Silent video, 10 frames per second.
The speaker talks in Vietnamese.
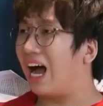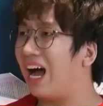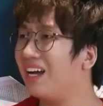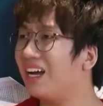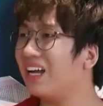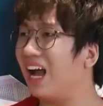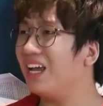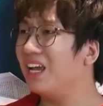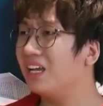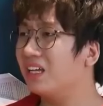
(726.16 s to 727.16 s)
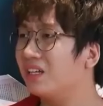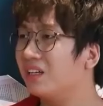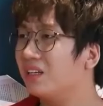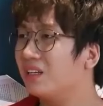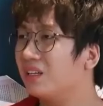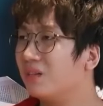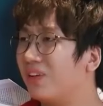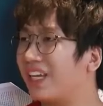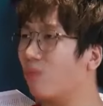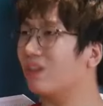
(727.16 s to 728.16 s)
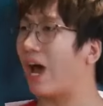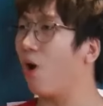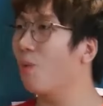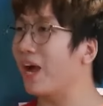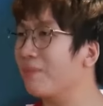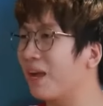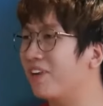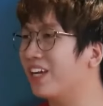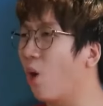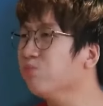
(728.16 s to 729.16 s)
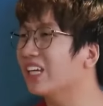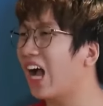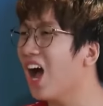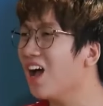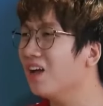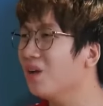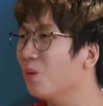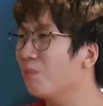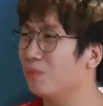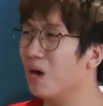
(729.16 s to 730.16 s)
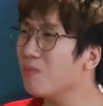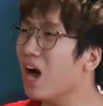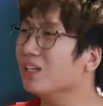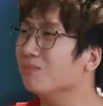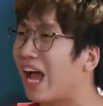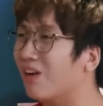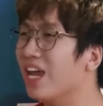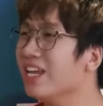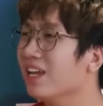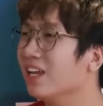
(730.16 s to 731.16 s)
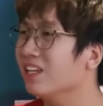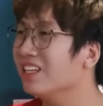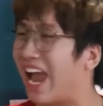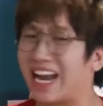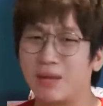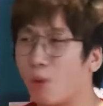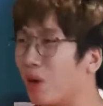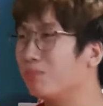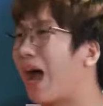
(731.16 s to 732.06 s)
Trời đất ơi, phi công cái đầu mày, mày phi khùng chứ có. Mày bớt bớt giùm tao đi. Nhà này một